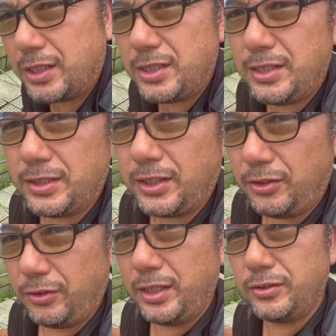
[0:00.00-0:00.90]
しいんですけ
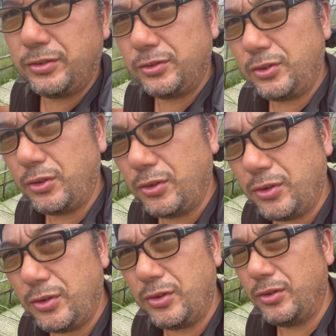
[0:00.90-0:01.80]
どねずっと
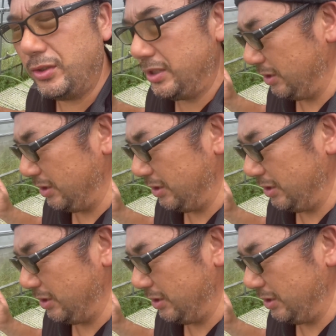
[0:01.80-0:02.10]
日